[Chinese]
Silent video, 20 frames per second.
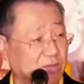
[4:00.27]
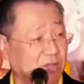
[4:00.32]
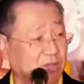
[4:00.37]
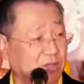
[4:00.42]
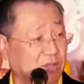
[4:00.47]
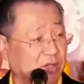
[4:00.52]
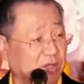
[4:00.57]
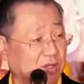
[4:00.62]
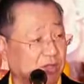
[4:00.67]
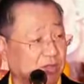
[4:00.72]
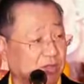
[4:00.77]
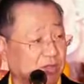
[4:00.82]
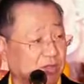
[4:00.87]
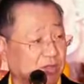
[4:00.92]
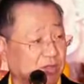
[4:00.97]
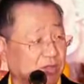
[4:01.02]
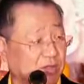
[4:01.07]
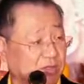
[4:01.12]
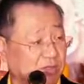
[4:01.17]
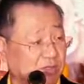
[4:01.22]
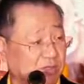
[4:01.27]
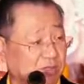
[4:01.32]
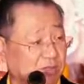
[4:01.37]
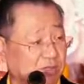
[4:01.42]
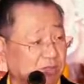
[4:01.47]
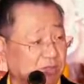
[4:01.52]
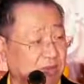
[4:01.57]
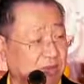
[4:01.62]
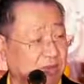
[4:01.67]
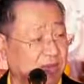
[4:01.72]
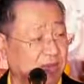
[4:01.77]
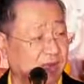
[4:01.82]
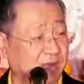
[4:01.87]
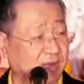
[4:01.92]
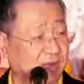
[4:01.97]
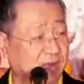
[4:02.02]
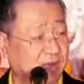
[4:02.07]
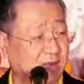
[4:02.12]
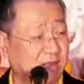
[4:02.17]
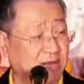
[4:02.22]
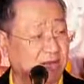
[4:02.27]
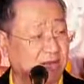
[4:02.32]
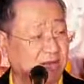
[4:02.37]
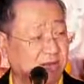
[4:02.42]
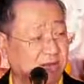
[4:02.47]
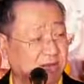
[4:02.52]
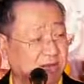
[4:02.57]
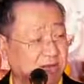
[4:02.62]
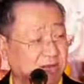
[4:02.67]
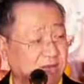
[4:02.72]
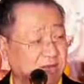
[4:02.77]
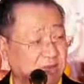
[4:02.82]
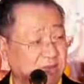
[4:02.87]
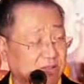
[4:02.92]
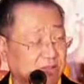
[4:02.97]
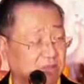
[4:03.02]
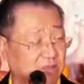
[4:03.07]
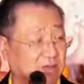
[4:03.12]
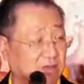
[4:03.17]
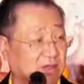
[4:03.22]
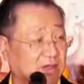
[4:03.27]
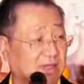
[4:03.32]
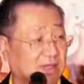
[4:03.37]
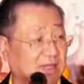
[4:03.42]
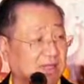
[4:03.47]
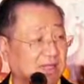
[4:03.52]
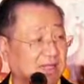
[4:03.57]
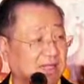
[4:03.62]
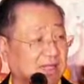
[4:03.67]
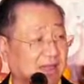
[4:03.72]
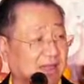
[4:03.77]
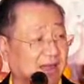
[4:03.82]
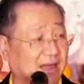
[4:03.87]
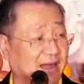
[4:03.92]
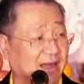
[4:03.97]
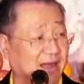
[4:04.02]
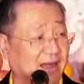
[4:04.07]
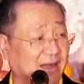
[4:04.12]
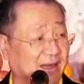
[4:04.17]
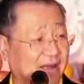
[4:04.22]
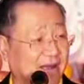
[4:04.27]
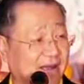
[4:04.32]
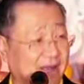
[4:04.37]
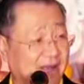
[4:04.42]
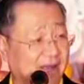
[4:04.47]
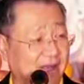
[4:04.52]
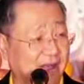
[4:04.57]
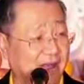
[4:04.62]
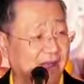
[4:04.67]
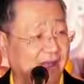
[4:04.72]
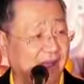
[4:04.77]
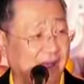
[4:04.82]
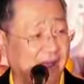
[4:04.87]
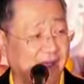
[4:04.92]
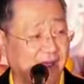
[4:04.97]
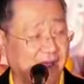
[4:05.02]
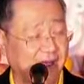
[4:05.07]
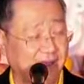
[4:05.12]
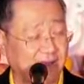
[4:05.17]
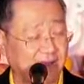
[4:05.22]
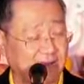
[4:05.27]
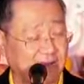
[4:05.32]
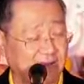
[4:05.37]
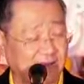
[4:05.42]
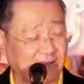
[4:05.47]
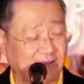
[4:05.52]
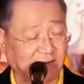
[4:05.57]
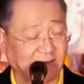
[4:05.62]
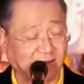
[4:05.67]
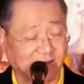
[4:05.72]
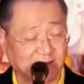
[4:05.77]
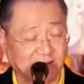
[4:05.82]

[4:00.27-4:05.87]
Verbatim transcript: 刚描绘的不就是她母亲吗？这么一个老太太呀。是的。